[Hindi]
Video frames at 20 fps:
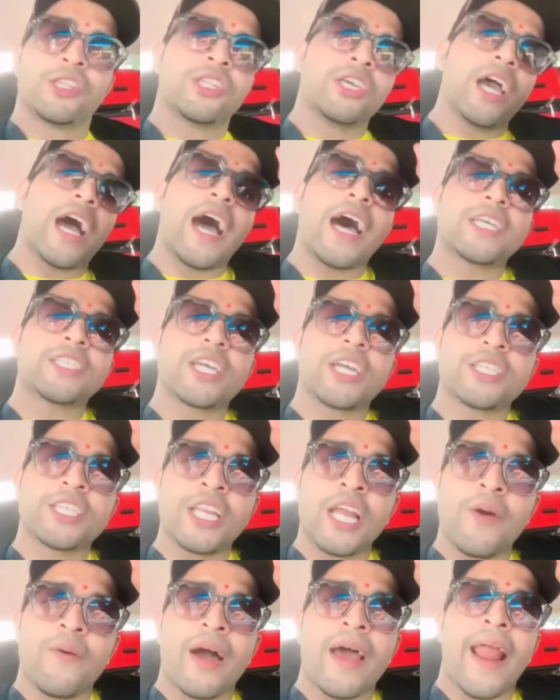इतिहास
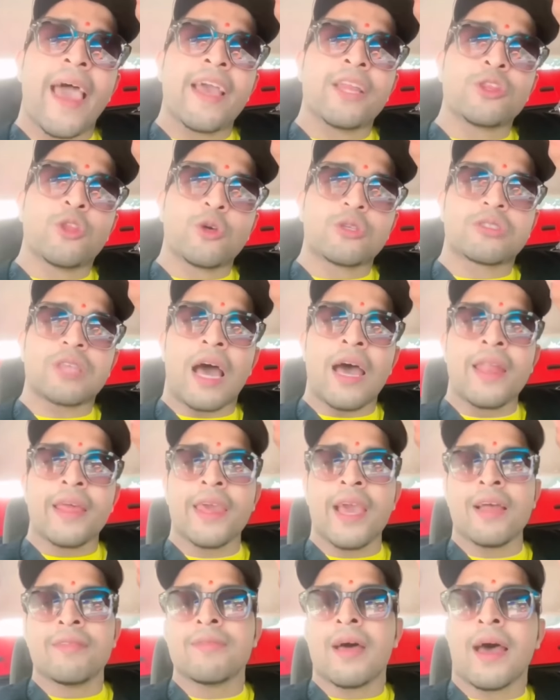रचने वाला
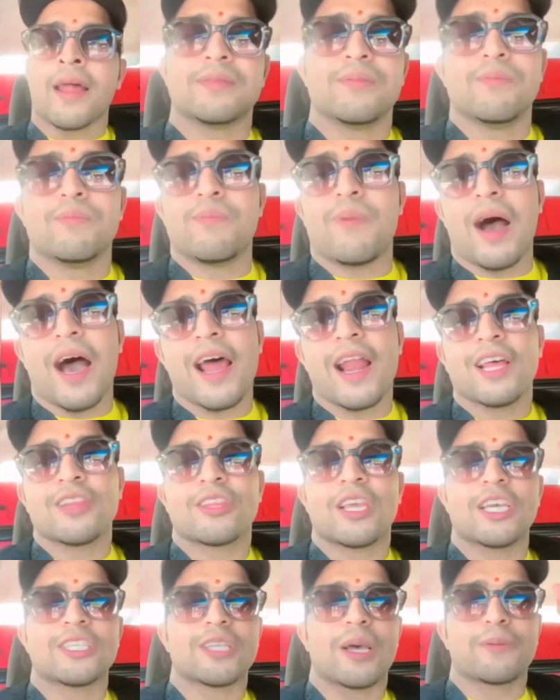हिंदुस्तान के अंदर
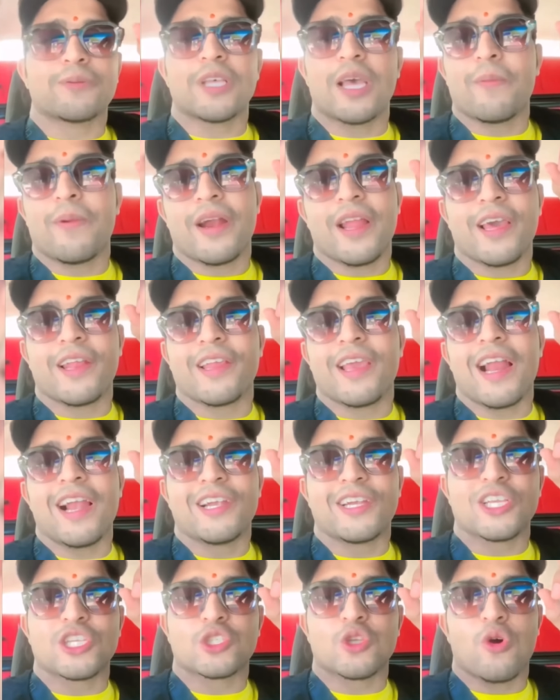भारत के सबसे बड़े
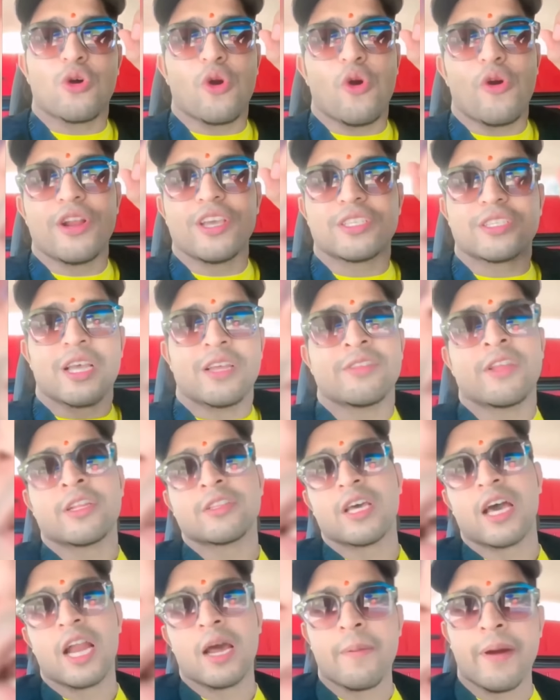रियलिटी शो रोडीज के
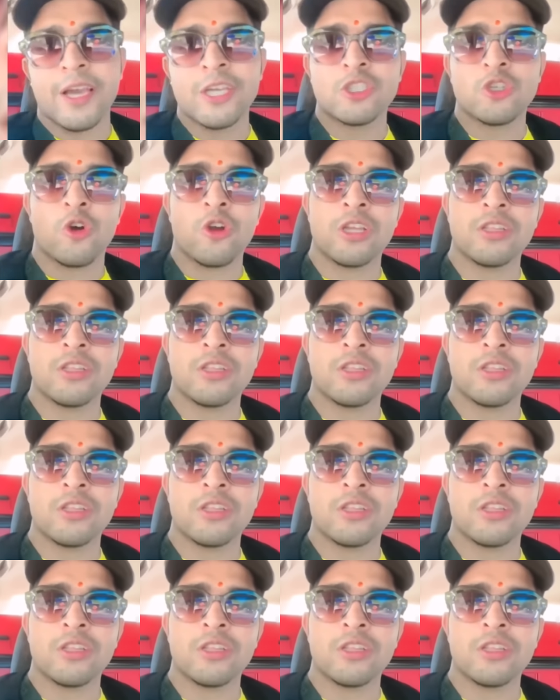अंदर थारा भाई